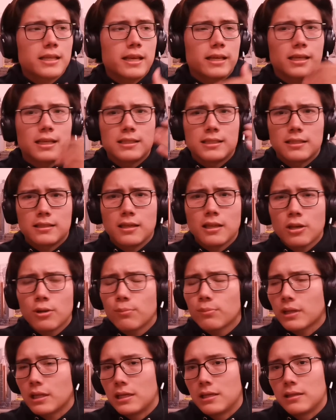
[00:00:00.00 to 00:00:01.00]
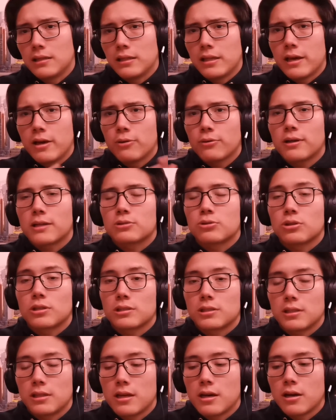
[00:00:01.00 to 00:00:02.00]
Tienes ahí a Kissy Kingdom en el
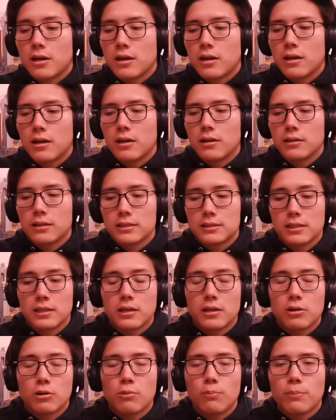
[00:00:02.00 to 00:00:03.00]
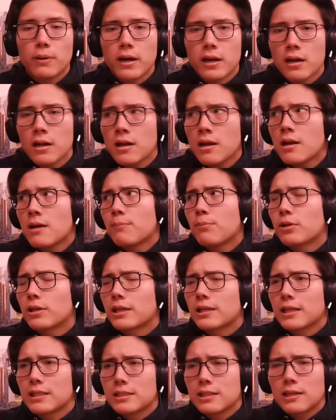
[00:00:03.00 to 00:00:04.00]
caso que se llegara, que se llegara a ocupar,
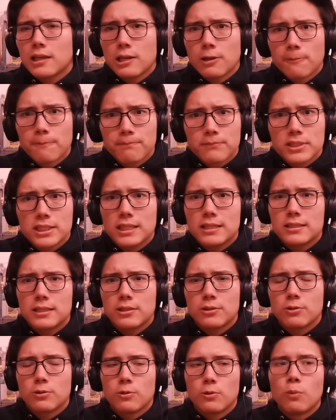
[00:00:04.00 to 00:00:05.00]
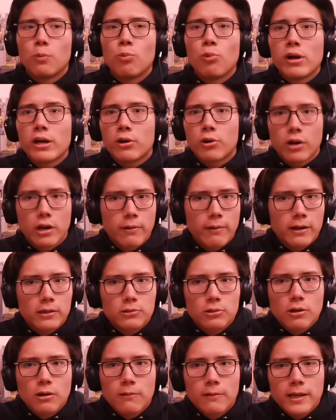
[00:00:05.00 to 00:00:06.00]
porque Kissy Kingdom sigue siendo un buen
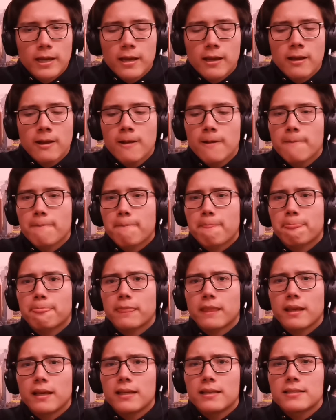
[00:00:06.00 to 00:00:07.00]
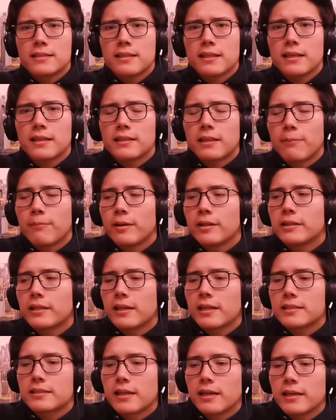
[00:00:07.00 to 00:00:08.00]
coreback todavía. Este,
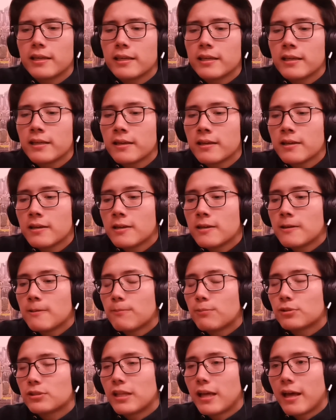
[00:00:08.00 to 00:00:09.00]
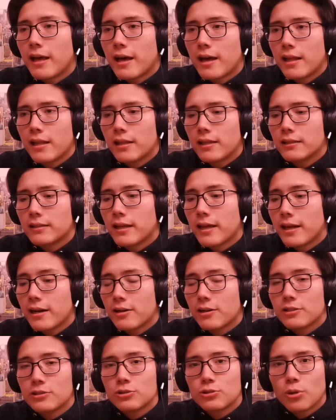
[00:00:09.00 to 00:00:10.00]
también tienes ahí pues a
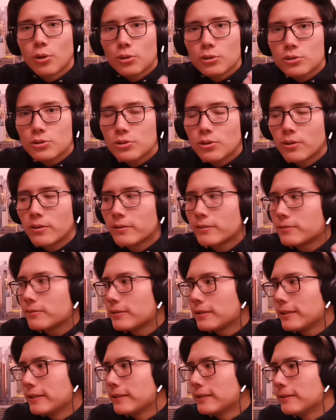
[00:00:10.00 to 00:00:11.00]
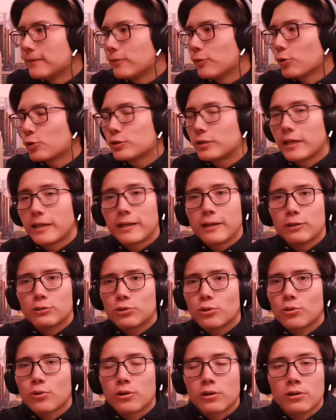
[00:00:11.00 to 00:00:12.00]
Ernest Johnson y no
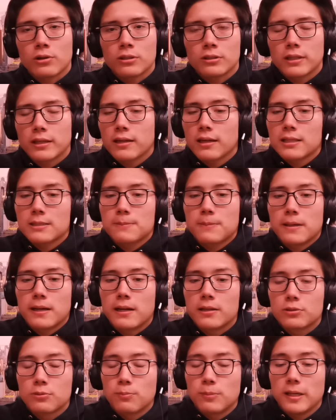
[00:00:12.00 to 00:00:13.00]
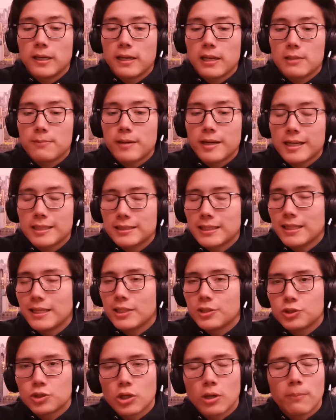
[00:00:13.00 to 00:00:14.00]
sé qué otro corredor tengas para suplir las
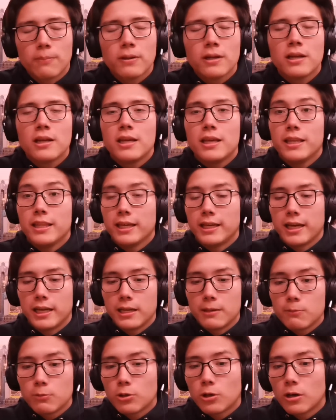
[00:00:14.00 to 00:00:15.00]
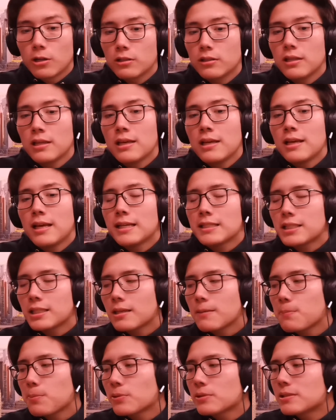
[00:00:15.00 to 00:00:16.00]
bajas de Nick Chubb y de Karim Hunt.
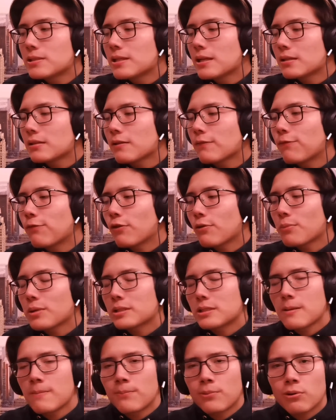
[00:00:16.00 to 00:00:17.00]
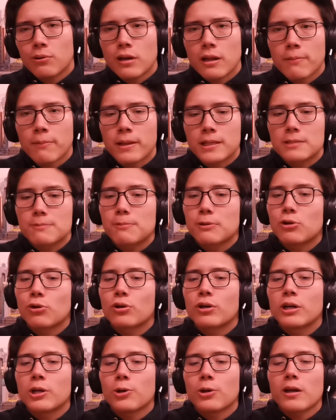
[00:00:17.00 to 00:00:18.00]
Este equipo en cierta forma está en
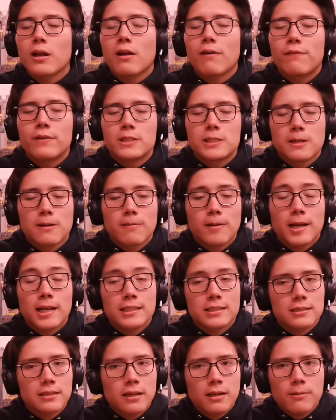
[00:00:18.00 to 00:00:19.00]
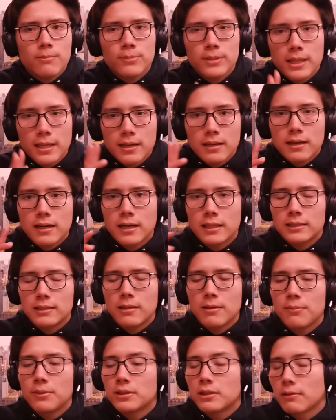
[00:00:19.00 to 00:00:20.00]
problemas, pero creo que la ofensiva va a estar bien,
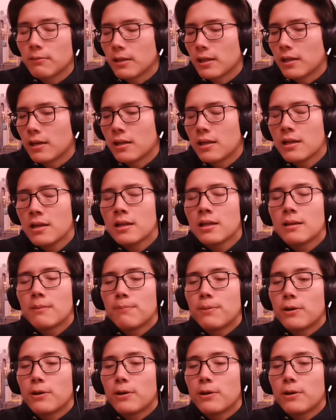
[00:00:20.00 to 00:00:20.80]
relativamente bien.